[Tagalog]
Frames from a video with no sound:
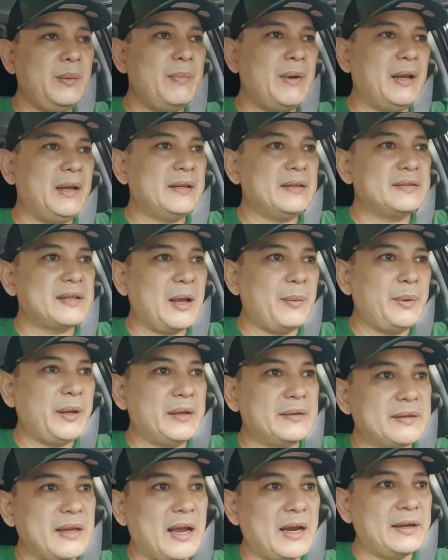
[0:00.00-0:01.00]
May mga nagsasabi
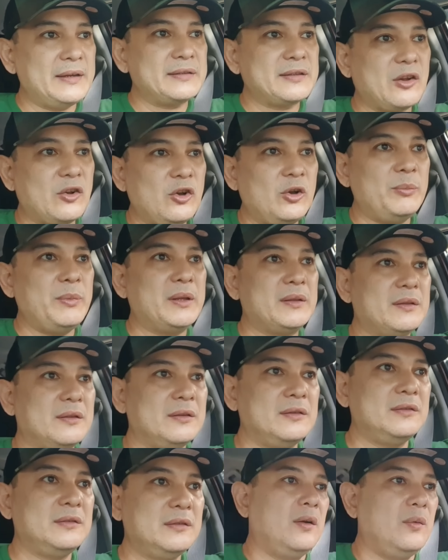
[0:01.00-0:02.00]
rin sa akin sa comment,
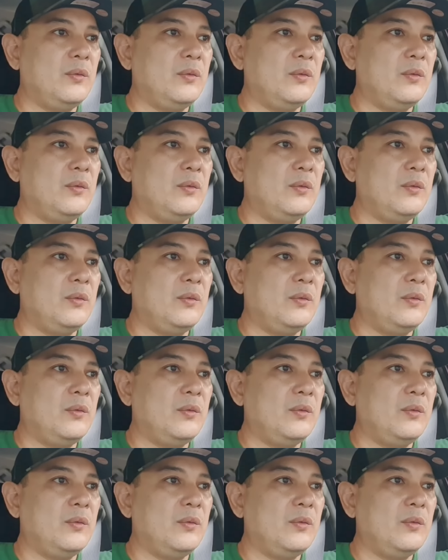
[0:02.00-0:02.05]
no?